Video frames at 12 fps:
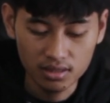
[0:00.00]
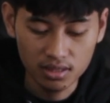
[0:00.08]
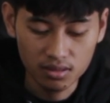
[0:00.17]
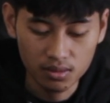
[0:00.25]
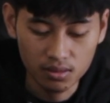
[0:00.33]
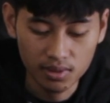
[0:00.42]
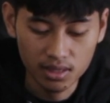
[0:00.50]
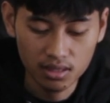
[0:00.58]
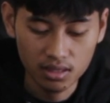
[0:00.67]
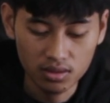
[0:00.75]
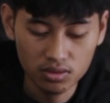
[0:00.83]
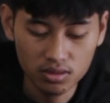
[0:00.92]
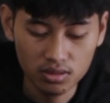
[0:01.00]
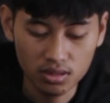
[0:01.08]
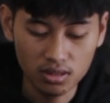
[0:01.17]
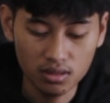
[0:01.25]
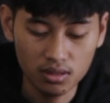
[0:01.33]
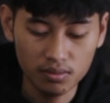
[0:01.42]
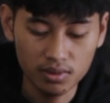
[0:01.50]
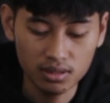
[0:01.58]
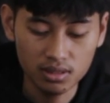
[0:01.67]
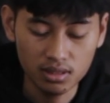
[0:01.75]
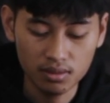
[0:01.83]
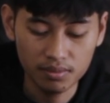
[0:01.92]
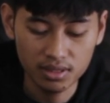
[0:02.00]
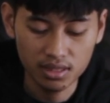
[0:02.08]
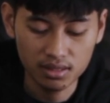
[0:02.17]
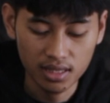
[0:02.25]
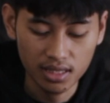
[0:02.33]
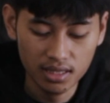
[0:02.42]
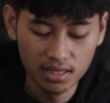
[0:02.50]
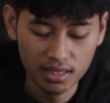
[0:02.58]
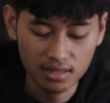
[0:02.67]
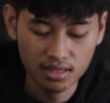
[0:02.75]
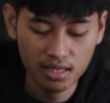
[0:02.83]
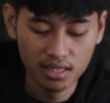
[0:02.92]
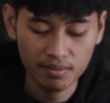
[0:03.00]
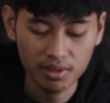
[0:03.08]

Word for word: Di sini teman-teman harus uh, menyertai hashtag